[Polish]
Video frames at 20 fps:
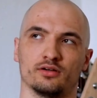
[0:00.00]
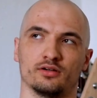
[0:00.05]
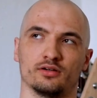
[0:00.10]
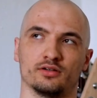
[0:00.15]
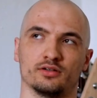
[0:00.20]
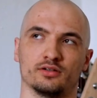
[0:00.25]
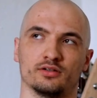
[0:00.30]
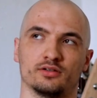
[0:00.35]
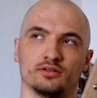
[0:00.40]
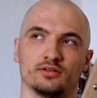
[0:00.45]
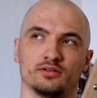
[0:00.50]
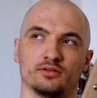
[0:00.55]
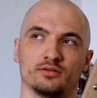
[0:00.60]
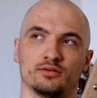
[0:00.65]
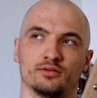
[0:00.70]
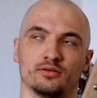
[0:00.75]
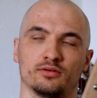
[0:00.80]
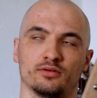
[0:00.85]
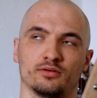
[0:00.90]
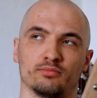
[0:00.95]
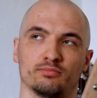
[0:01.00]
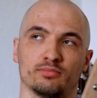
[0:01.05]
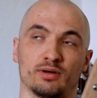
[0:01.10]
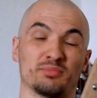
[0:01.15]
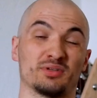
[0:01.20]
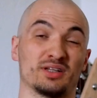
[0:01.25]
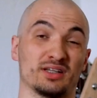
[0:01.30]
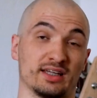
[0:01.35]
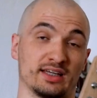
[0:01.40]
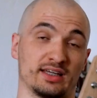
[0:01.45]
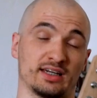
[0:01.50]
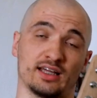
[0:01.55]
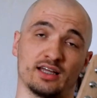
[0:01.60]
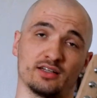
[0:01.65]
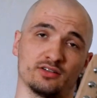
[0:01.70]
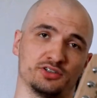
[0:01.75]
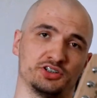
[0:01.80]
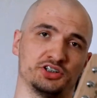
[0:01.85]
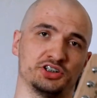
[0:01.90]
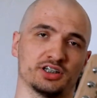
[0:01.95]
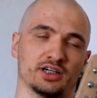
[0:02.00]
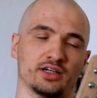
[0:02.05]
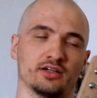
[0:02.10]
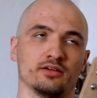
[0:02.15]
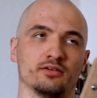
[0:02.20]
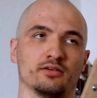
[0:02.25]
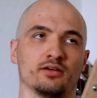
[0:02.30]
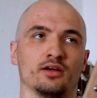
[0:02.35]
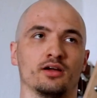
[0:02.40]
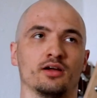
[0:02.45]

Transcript: E, mam te nagrania do dzisiaj,